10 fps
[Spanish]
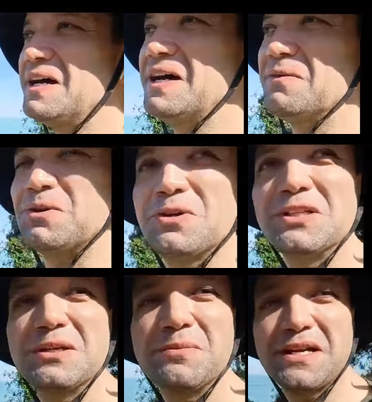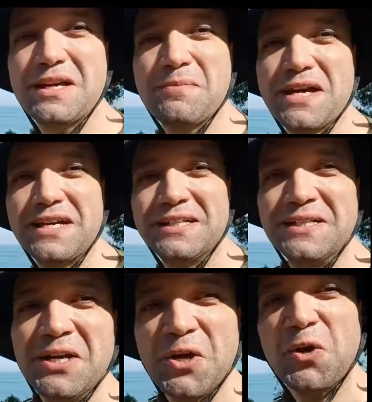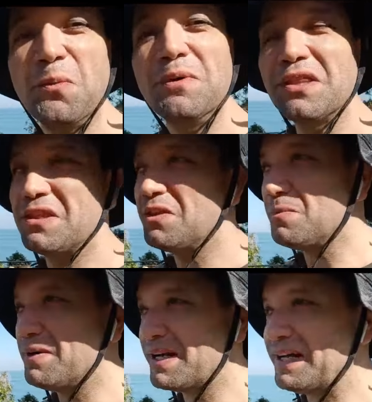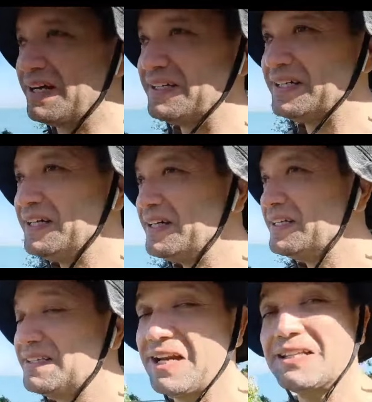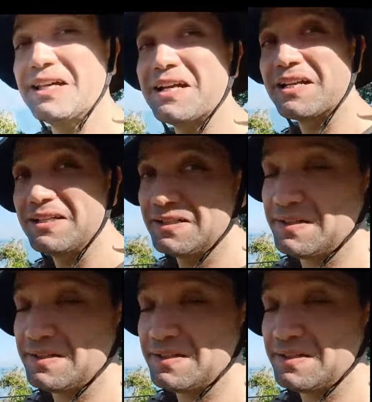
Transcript: ha habido gente que me ha convencido para tratar